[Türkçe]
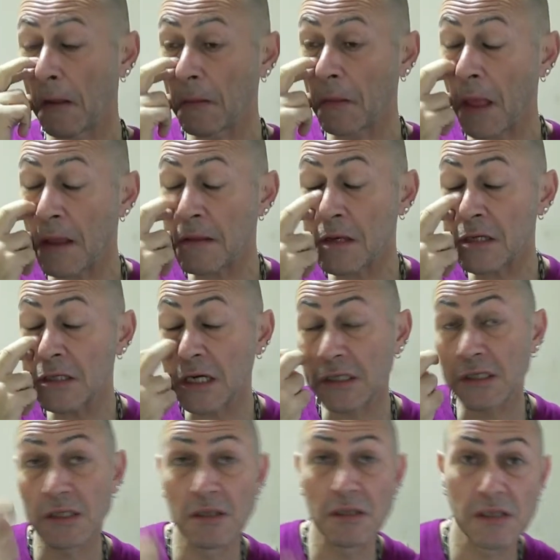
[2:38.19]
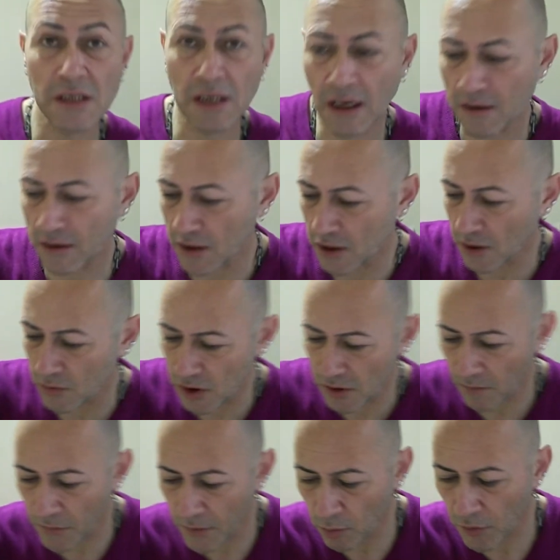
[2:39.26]
ne diyeceksiniz kardeşim
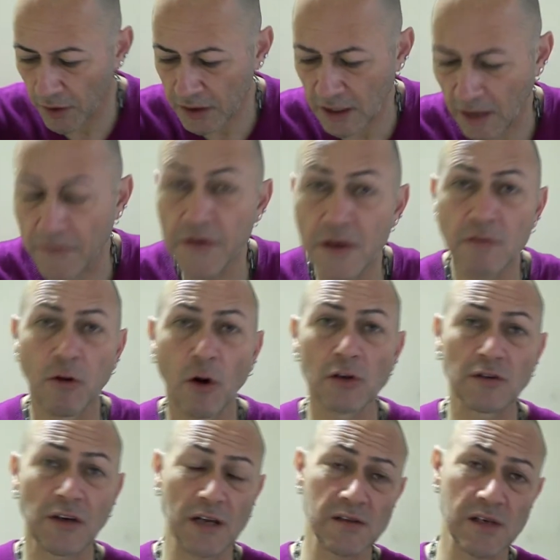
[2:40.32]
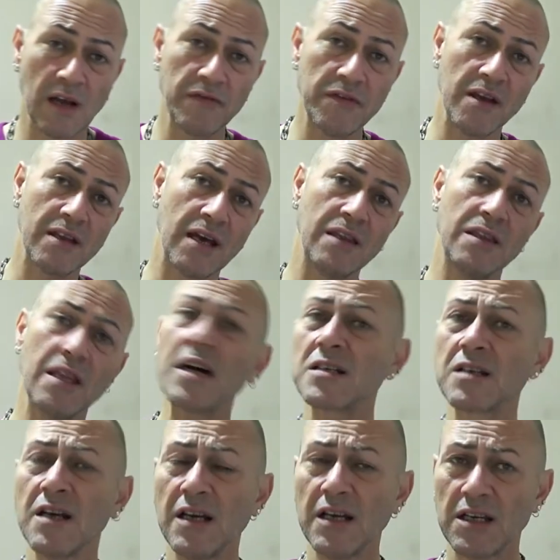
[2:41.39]
şimdi buna? Kendini Voltron zannedenler,
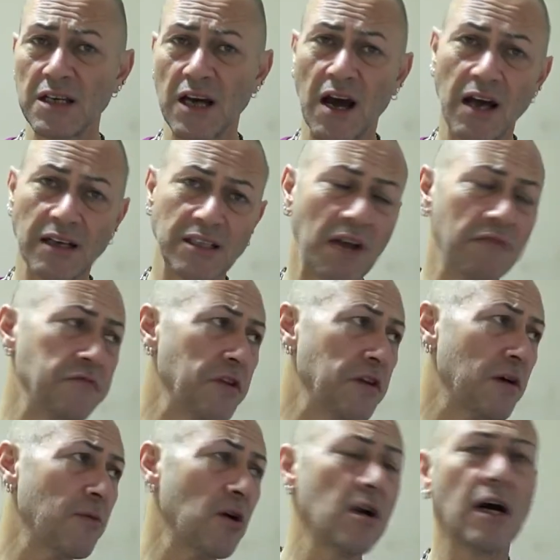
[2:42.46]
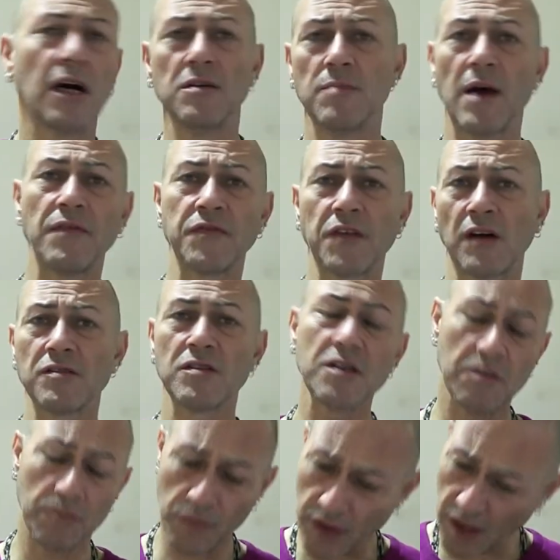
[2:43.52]
ha, kendine böyle hani ben
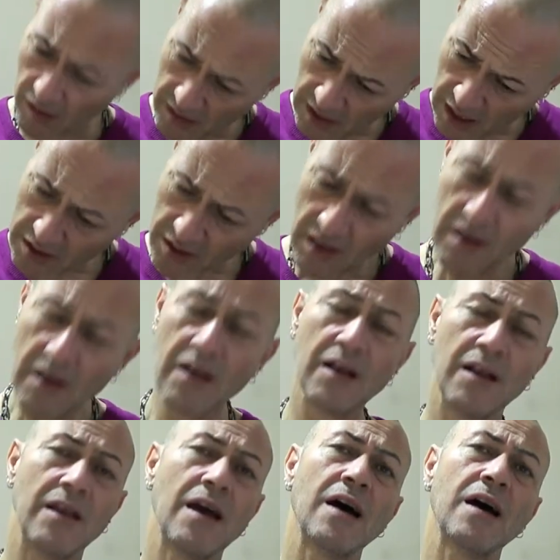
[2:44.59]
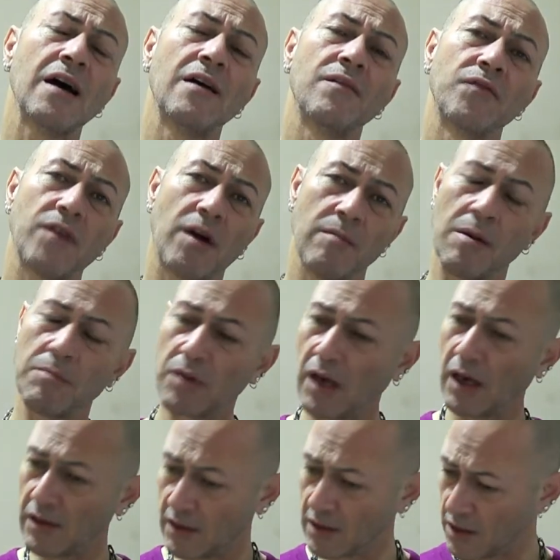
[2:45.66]
tanrıyım diyenler. Ya tamam
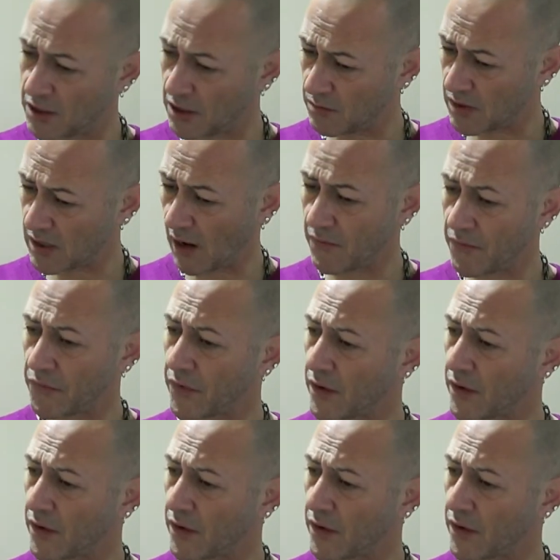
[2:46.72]
kardeşim sen